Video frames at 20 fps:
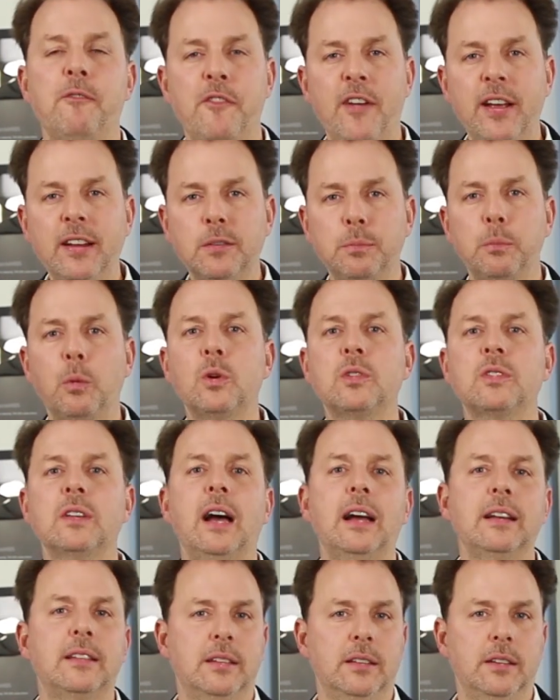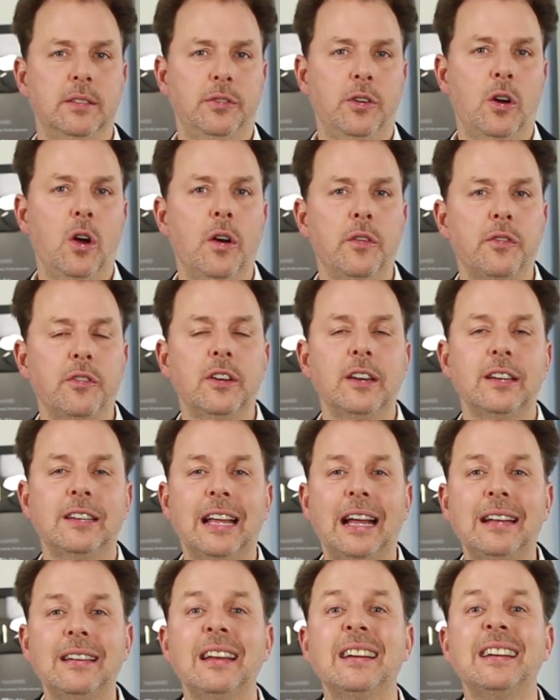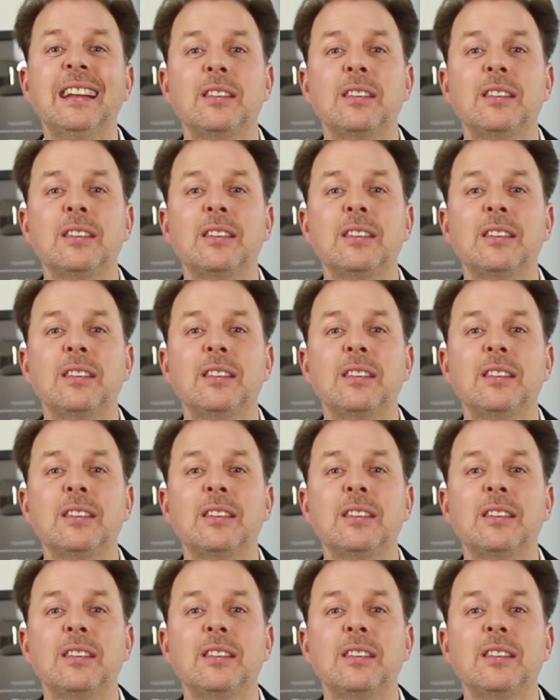Facebook-Seite veröffentlicht hat,